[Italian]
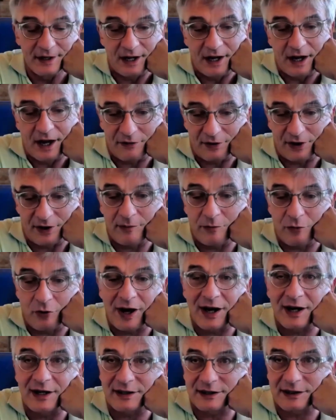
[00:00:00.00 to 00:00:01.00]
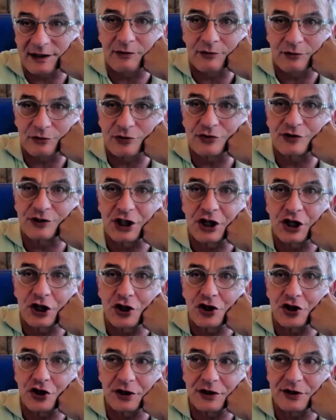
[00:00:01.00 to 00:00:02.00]
avremo altri, uno
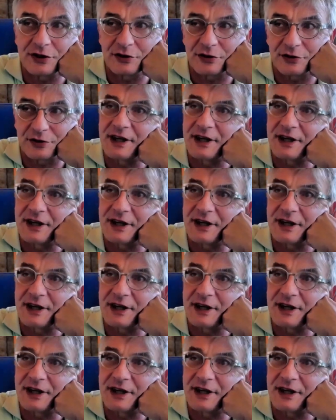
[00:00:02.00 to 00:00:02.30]
stillicidio